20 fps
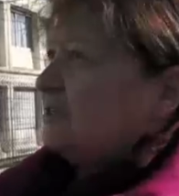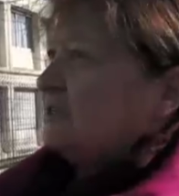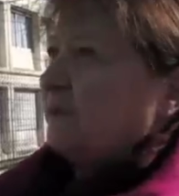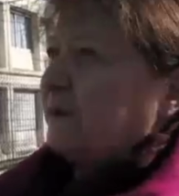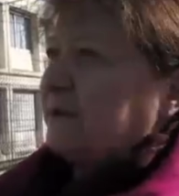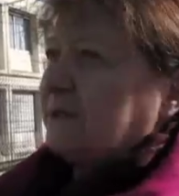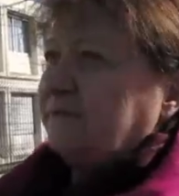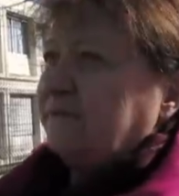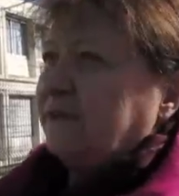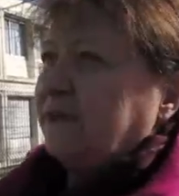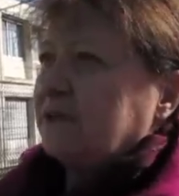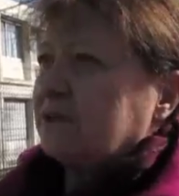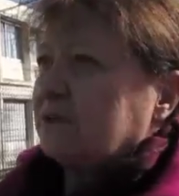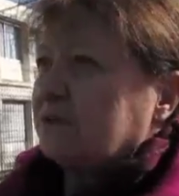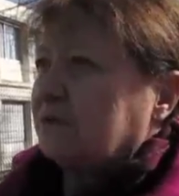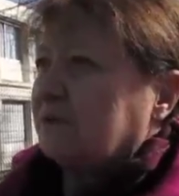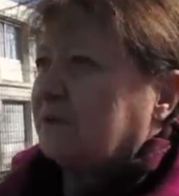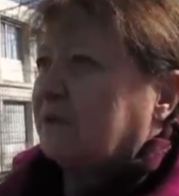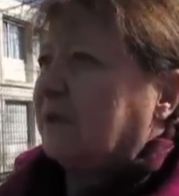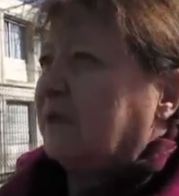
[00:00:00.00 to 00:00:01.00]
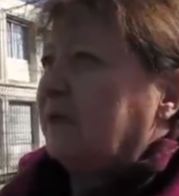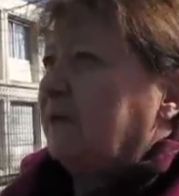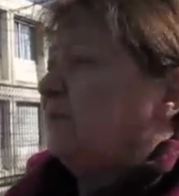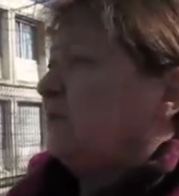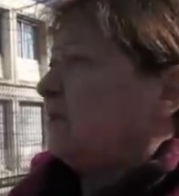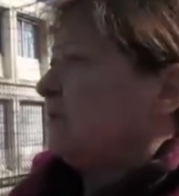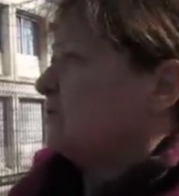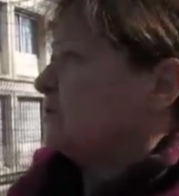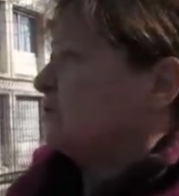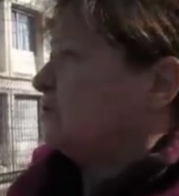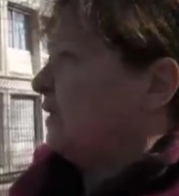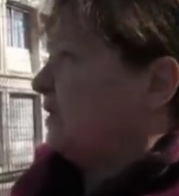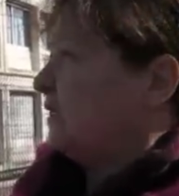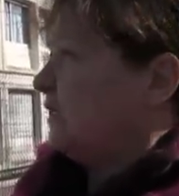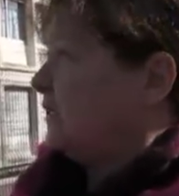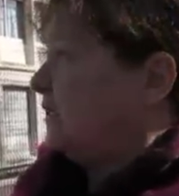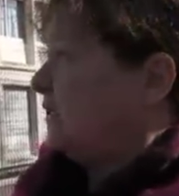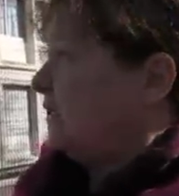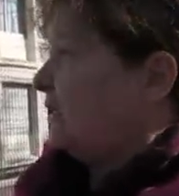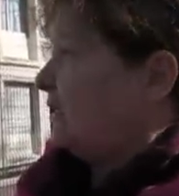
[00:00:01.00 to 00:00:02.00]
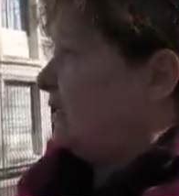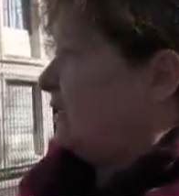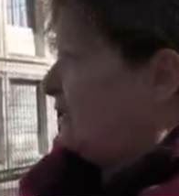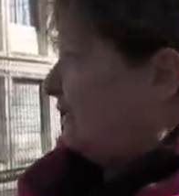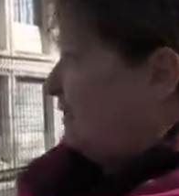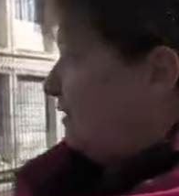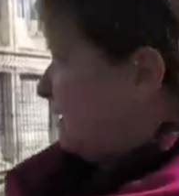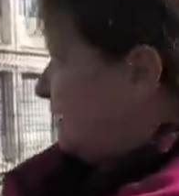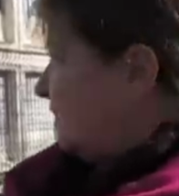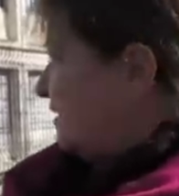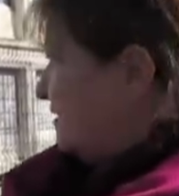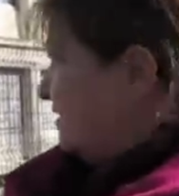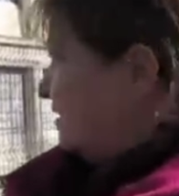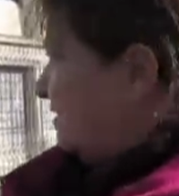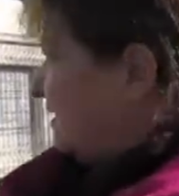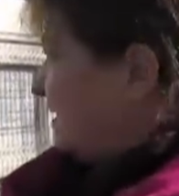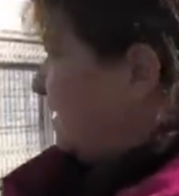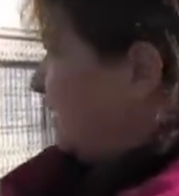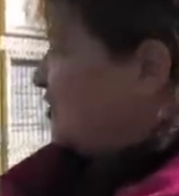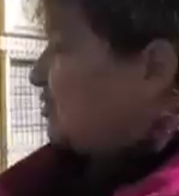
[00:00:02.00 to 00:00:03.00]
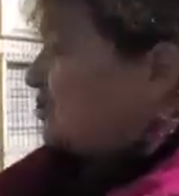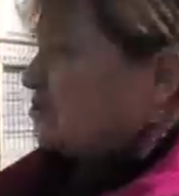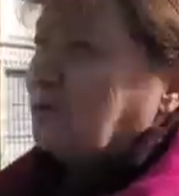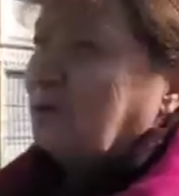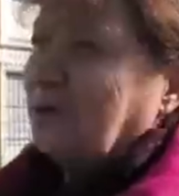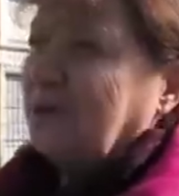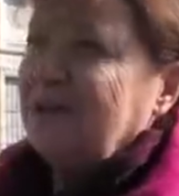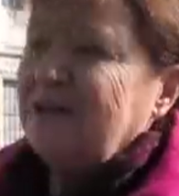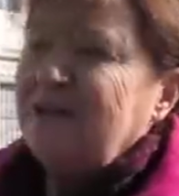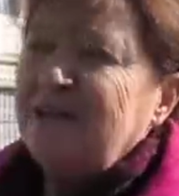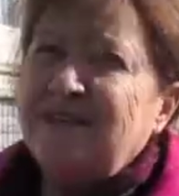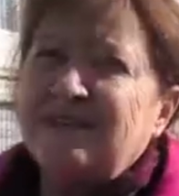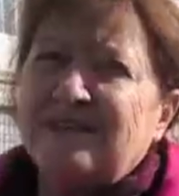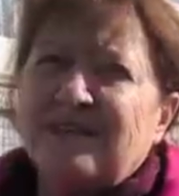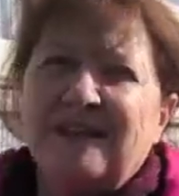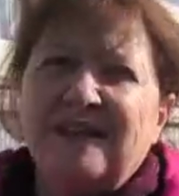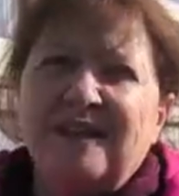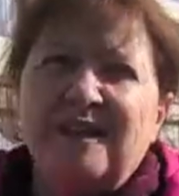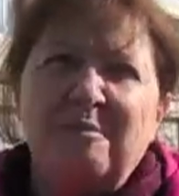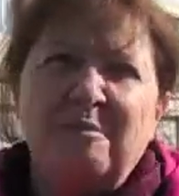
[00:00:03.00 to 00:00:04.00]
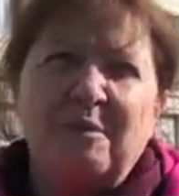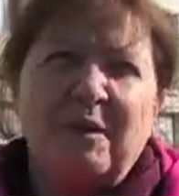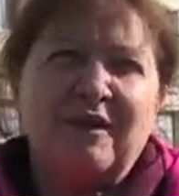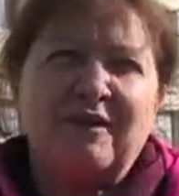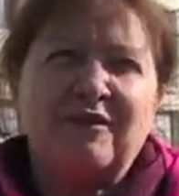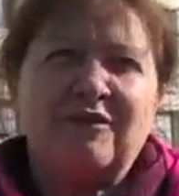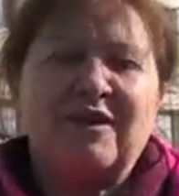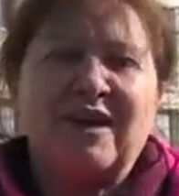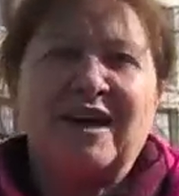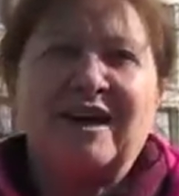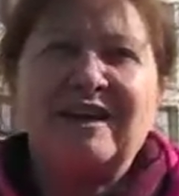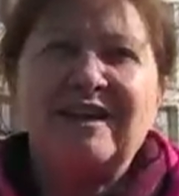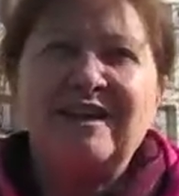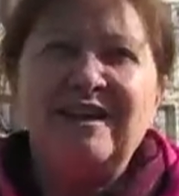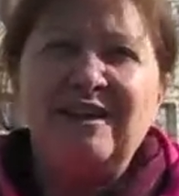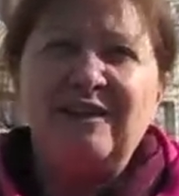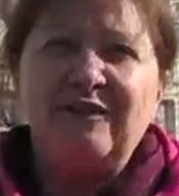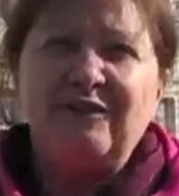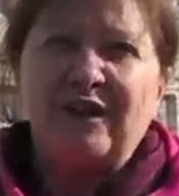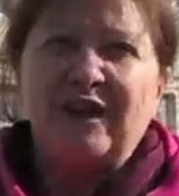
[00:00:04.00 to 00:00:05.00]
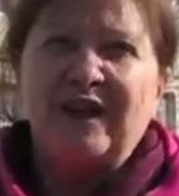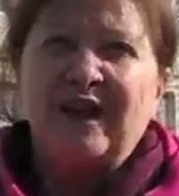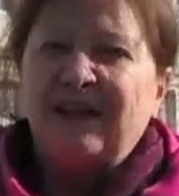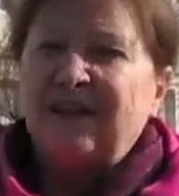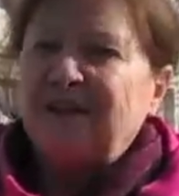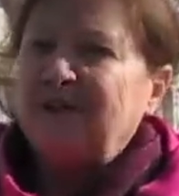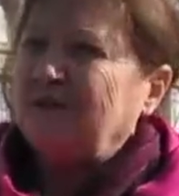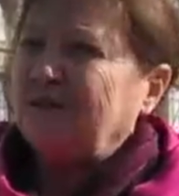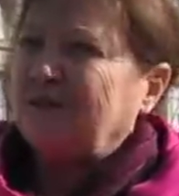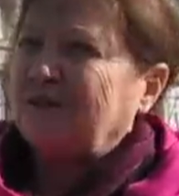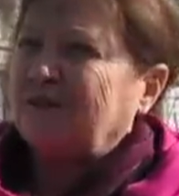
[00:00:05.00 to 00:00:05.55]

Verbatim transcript: espaces verts sont très bien soignés, il y a des jonquilles, ça y est, le printemps arrive. Donc